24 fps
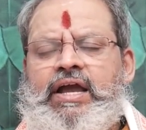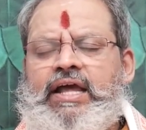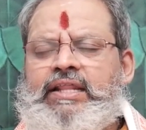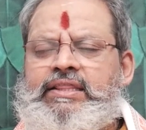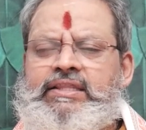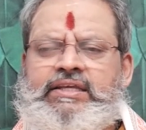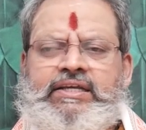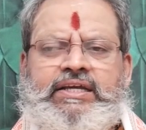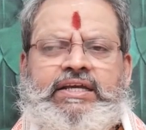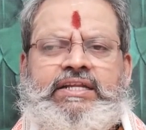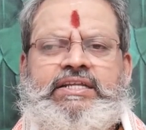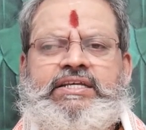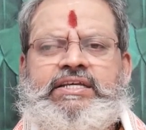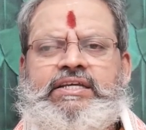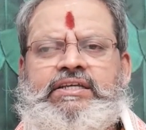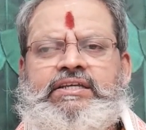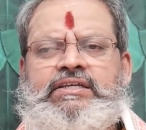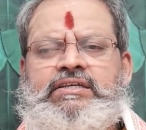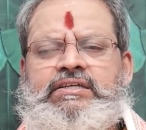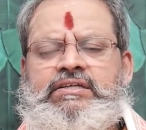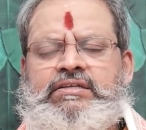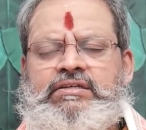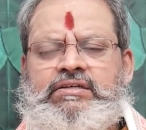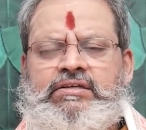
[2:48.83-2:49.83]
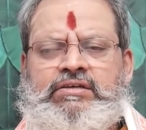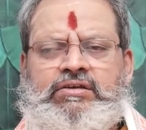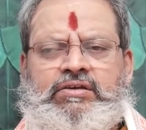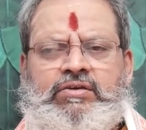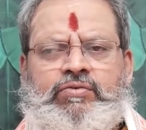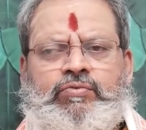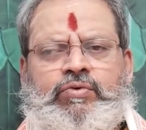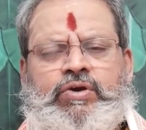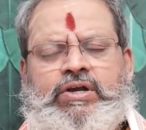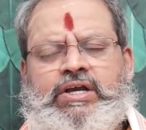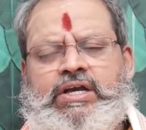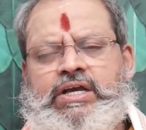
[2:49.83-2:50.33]
అందుకని
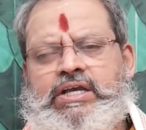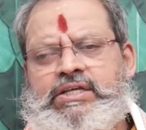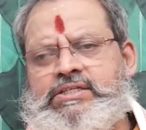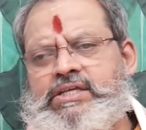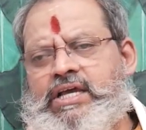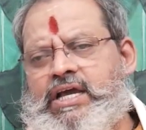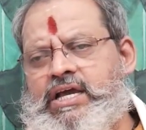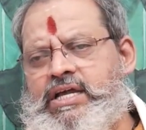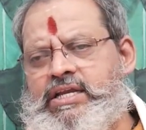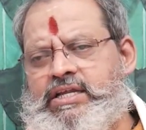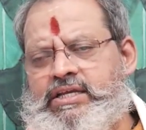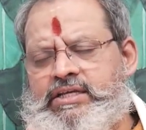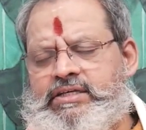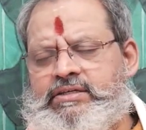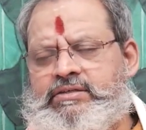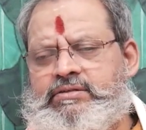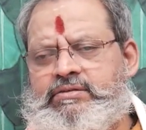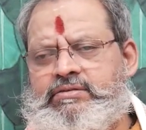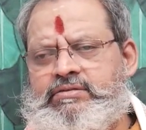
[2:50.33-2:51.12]
ఒక్కసారి